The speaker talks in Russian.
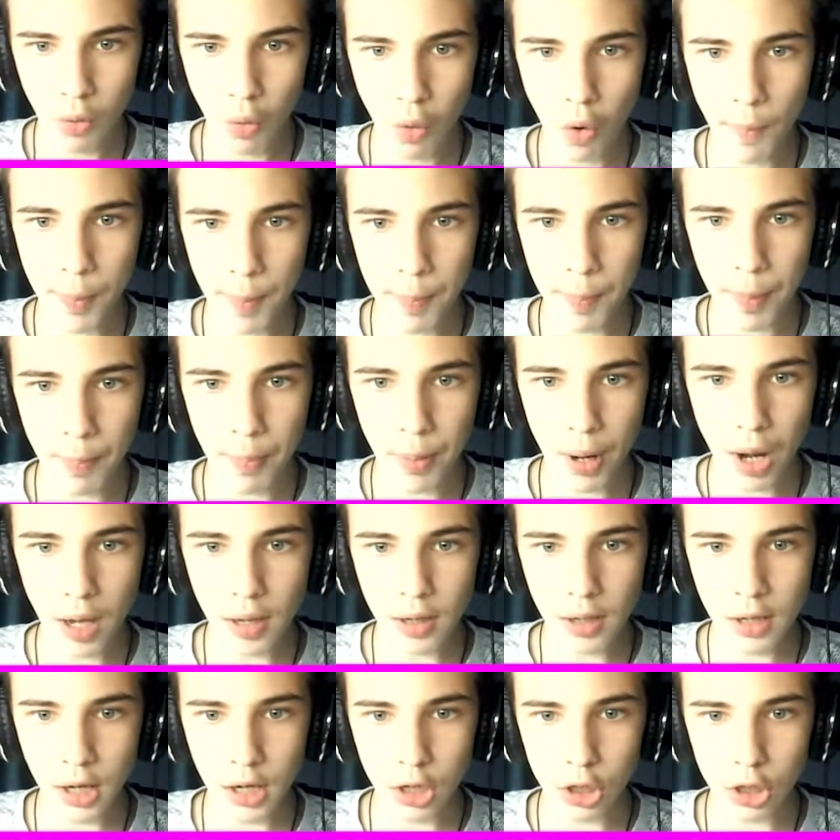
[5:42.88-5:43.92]
Опа,
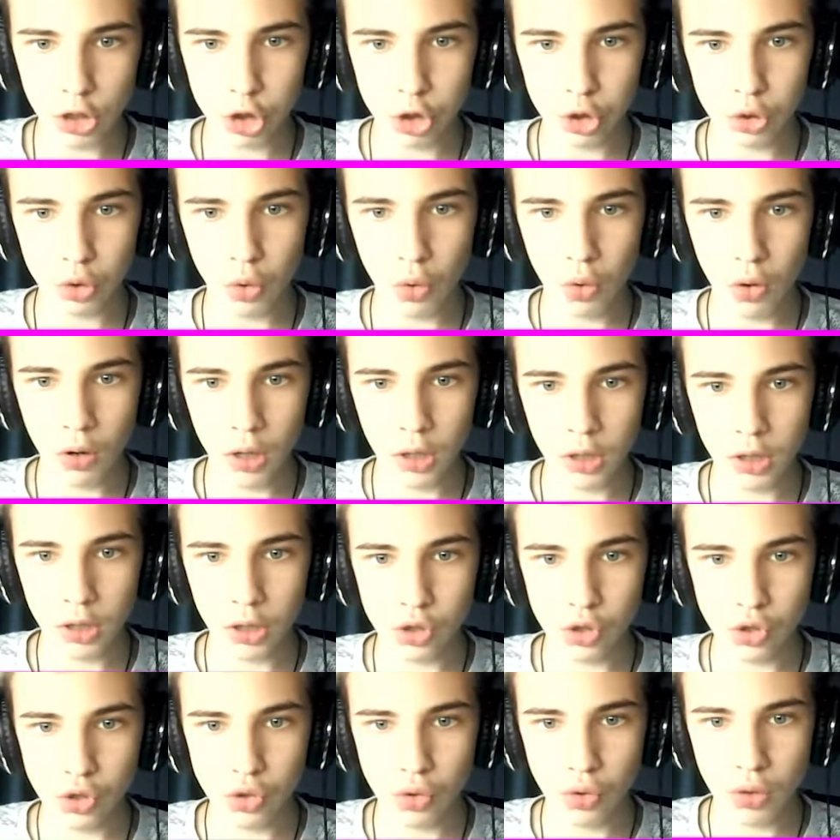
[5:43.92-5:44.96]
попал. Хорошо,
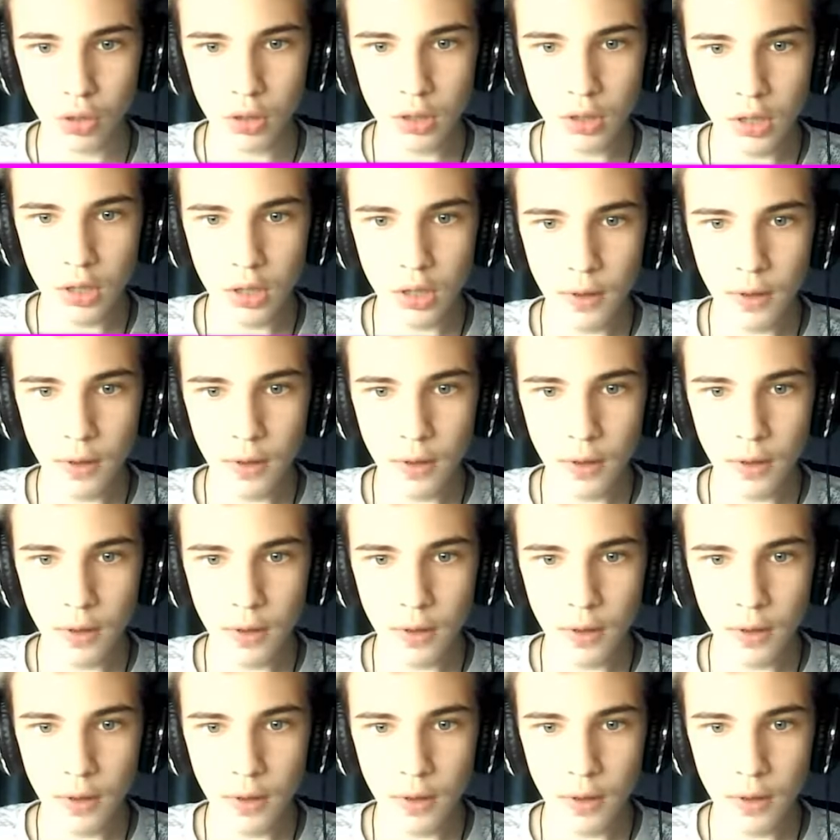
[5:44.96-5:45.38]
хорошо.